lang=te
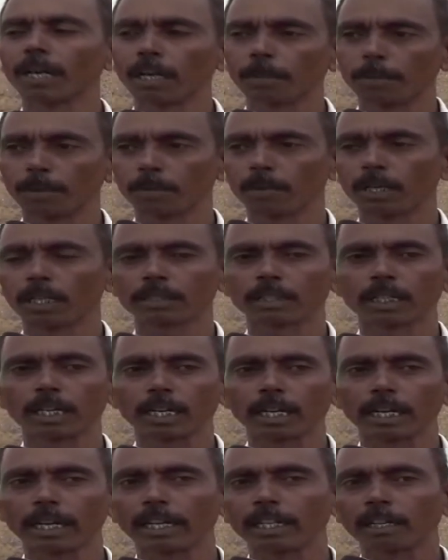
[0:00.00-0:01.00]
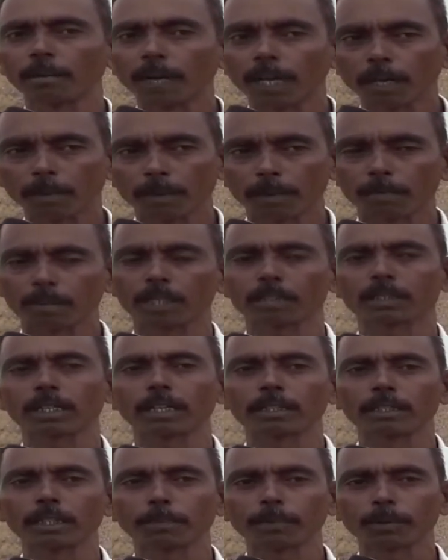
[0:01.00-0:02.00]
మండపం కడతా కళ్యాణ మండపం కడతా
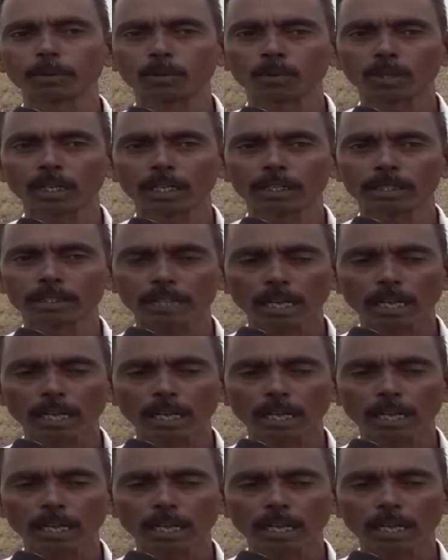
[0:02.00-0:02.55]
అని చెప్పుకుంటా